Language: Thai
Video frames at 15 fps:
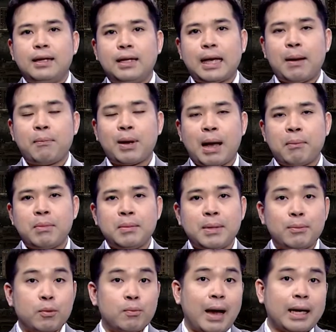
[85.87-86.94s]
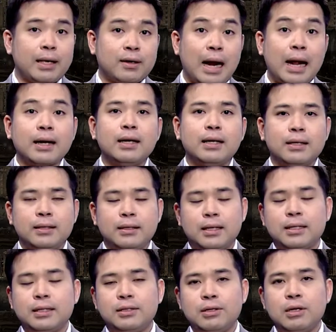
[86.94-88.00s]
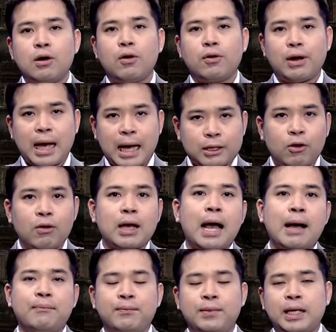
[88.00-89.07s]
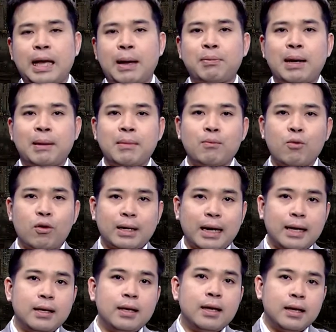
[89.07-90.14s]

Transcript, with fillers: นะครับกลับมามีบทบาทอีกครั้งหนึ่งก็คือเรื่องของราคาทองคำนะครับกลับมาบวกได้